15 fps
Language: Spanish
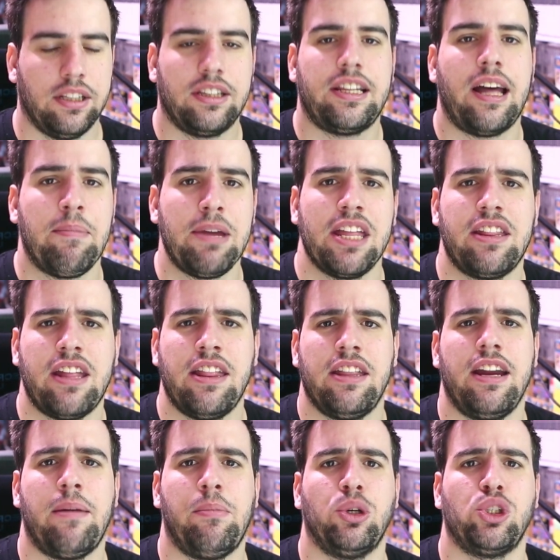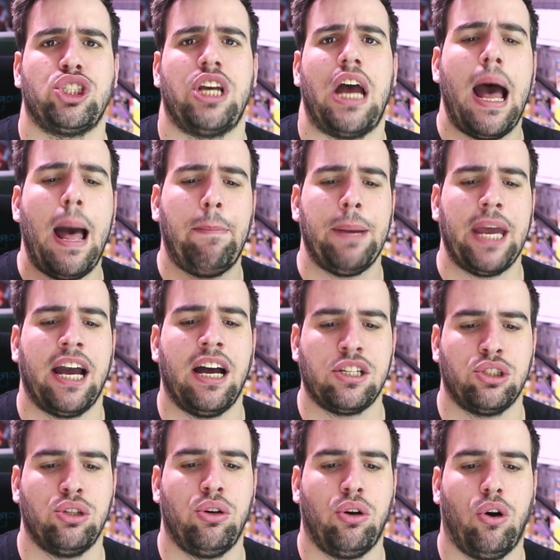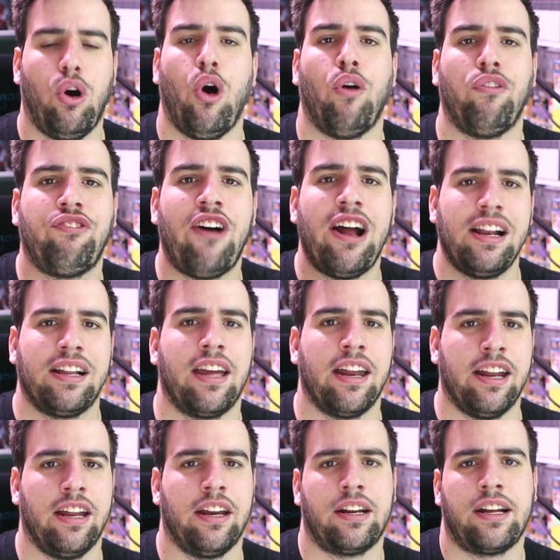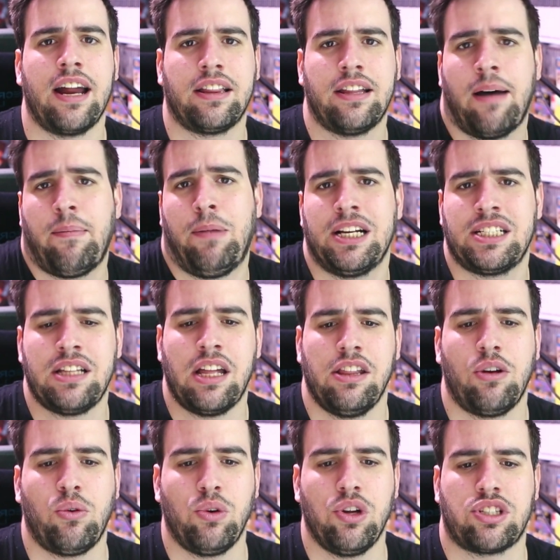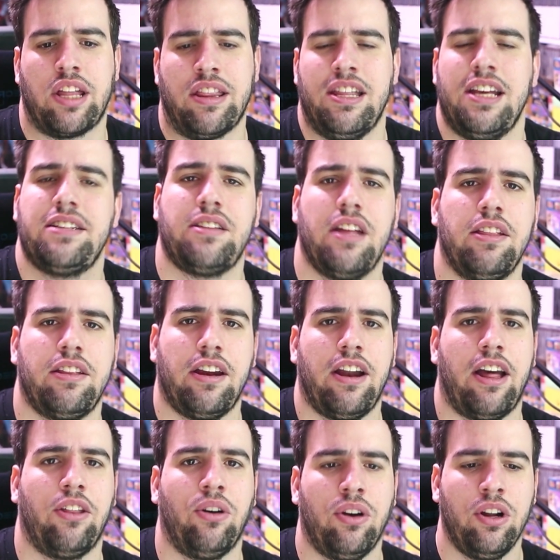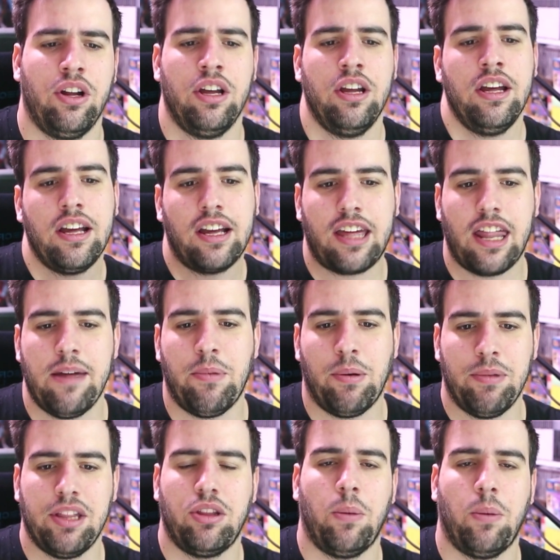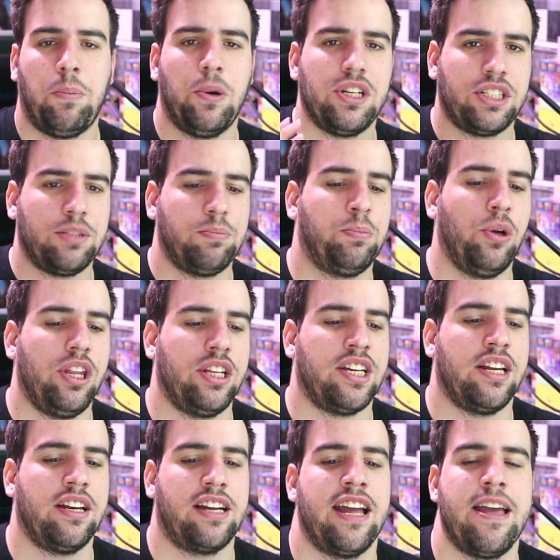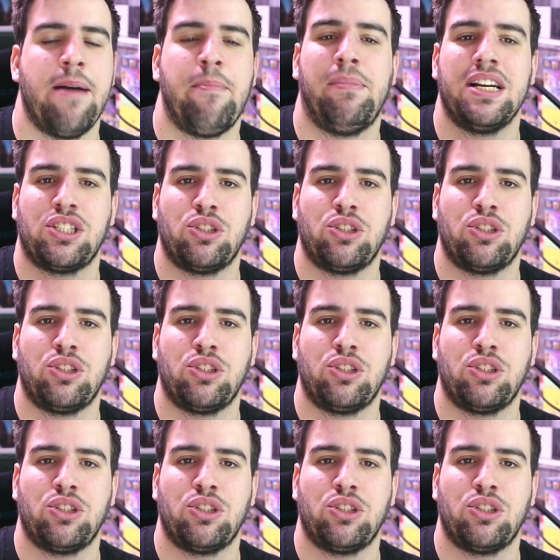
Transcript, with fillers: También tendríamos a Pegaso o Falkener, carta bastante curiosa de este entrenador, que de momento pues puede ser que haya más